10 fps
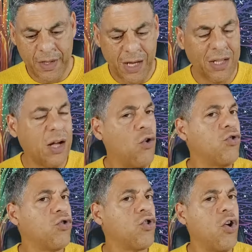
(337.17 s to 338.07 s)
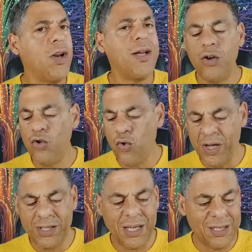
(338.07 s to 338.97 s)
Que te controle
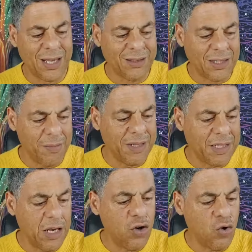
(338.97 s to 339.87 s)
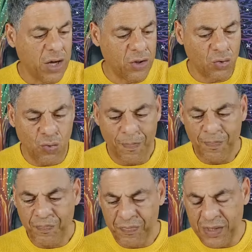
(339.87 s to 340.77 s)
no es exactamente lo que tú
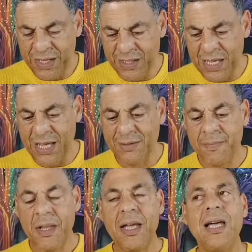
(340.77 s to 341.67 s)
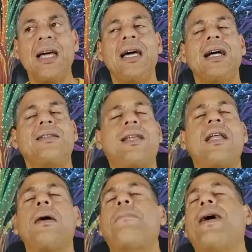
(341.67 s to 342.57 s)
deseas. El 3
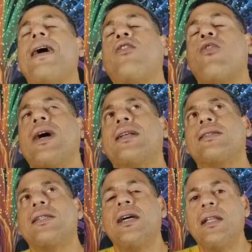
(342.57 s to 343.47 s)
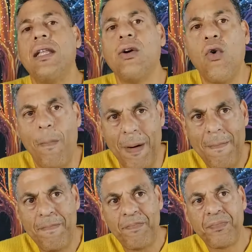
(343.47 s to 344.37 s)
de espada con el 7 de copa.